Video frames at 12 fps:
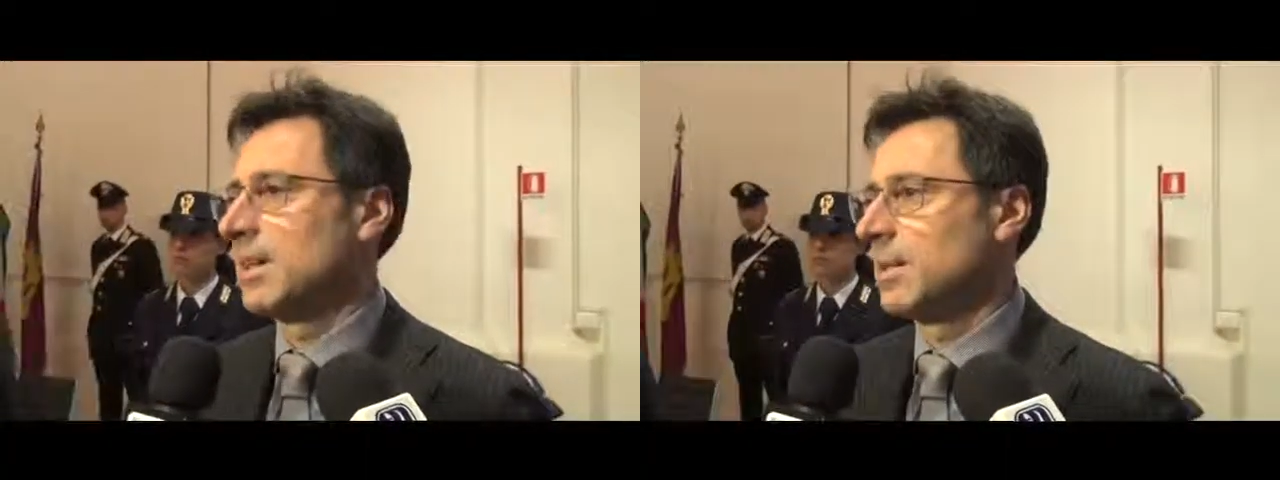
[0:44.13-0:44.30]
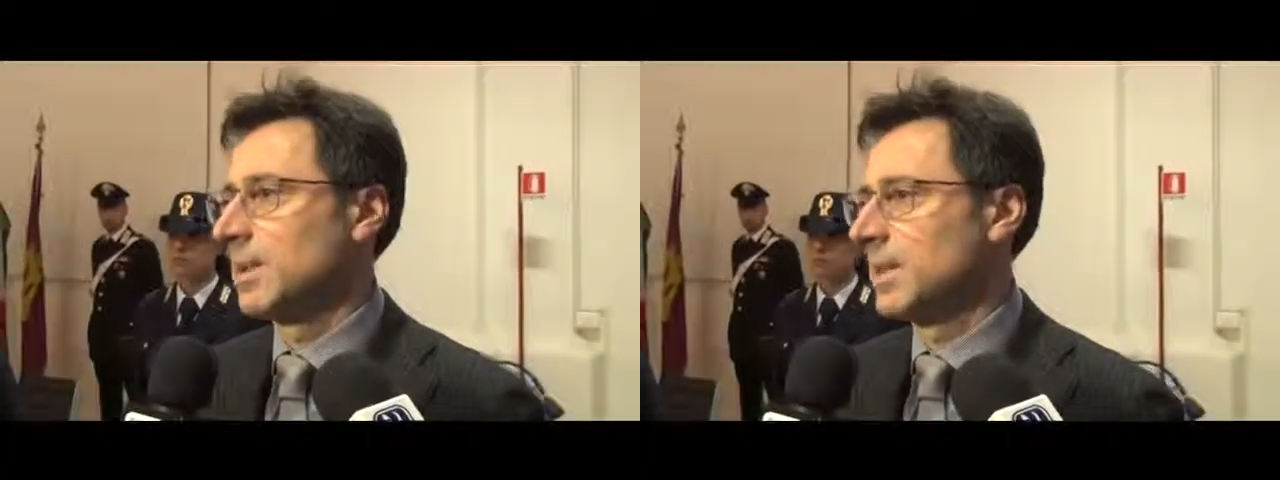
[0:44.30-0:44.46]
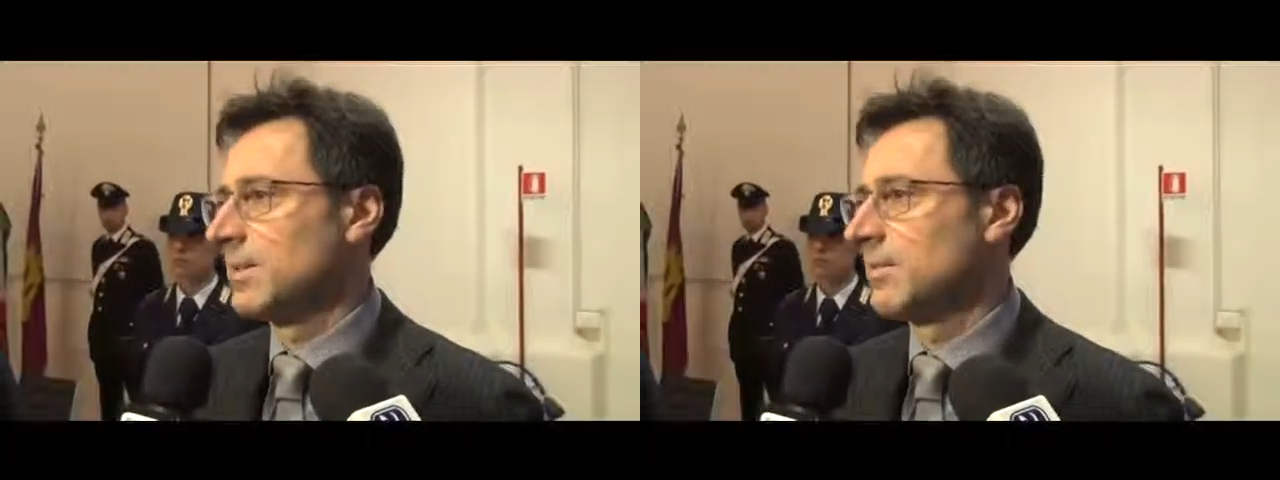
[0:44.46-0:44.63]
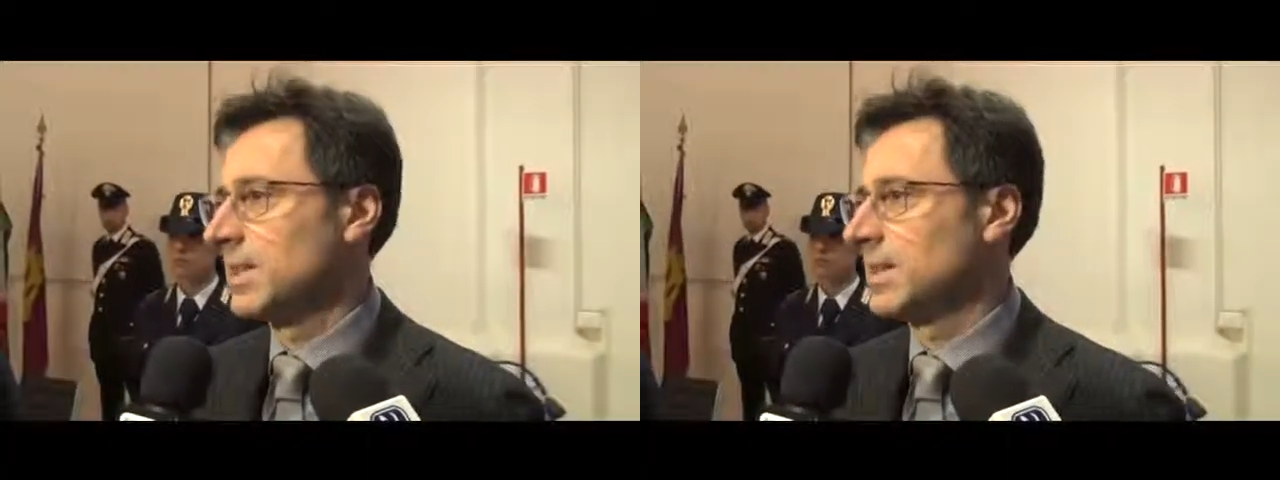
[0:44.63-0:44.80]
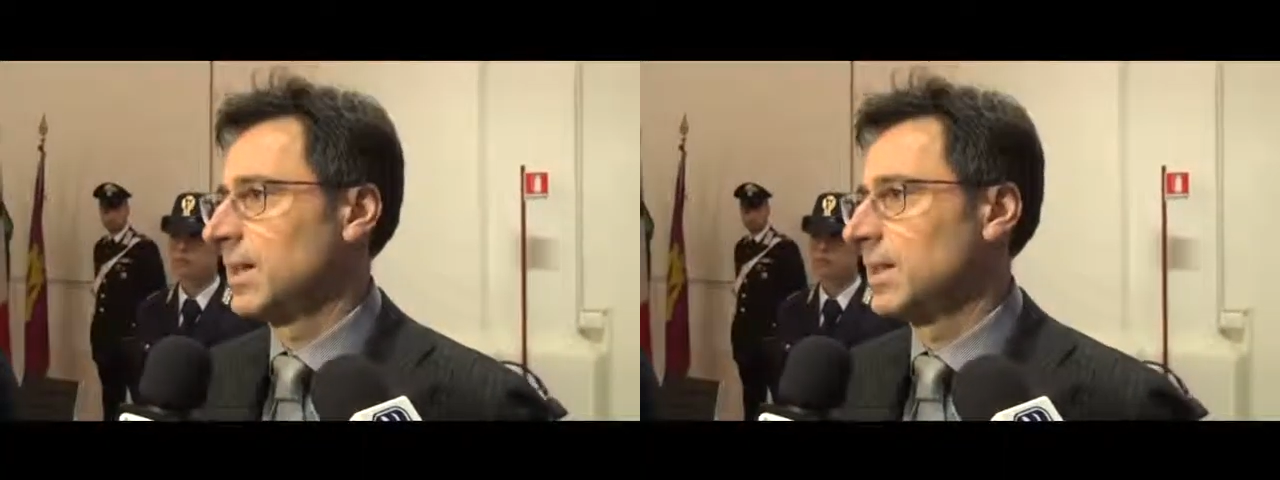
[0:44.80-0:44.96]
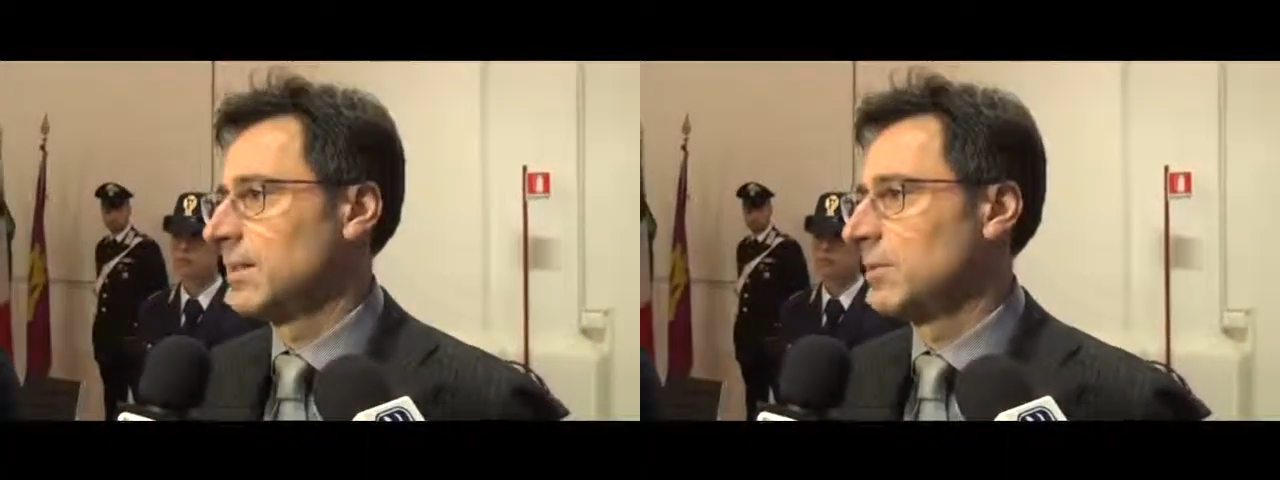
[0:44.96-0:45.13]
di elementi
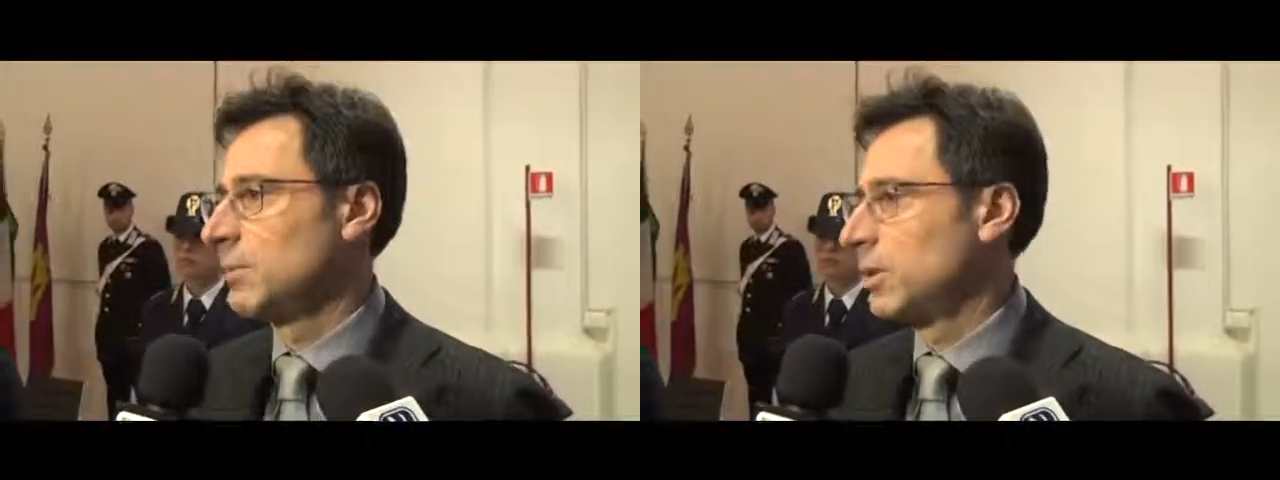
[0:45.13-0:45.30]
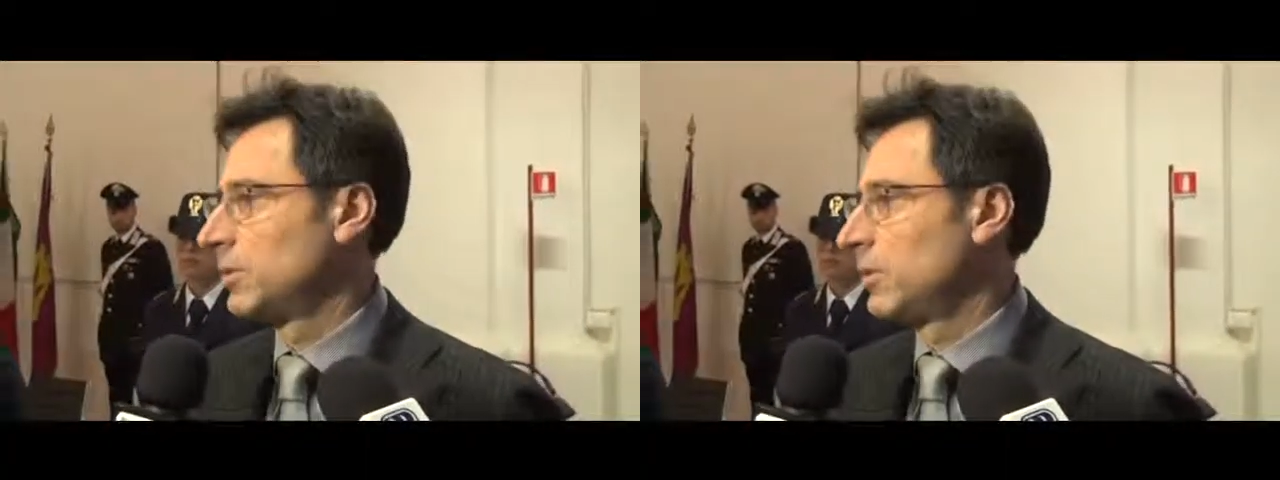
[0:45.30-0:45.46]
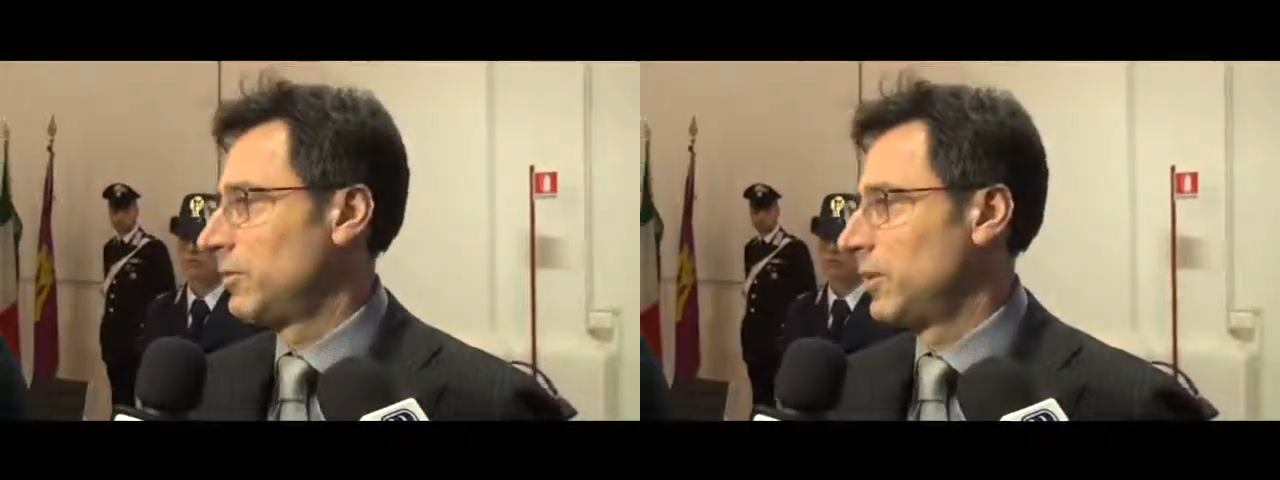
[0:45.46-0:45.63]
investigativi molto